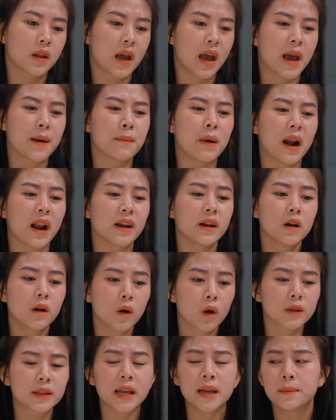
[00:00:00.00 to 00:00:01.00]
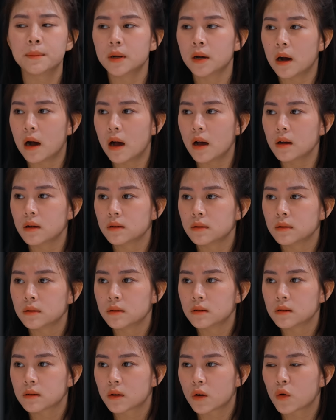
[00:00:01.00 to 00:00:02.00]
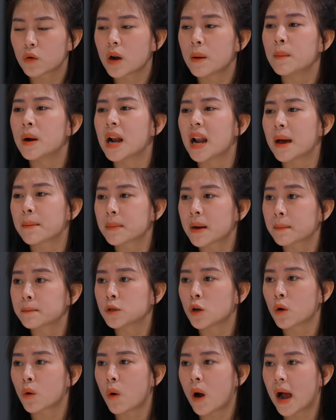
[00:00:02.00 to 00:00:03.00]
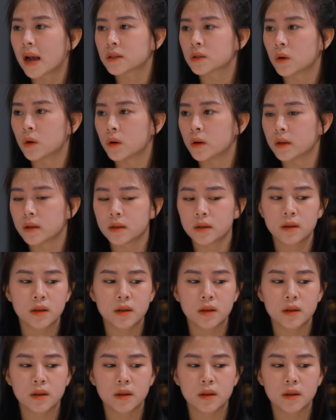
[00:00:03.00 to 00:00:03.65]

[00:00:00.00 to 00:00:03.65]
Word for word: Em bảo là đừng có tìm nữa Cũng đã 15 năm trôi qua rồi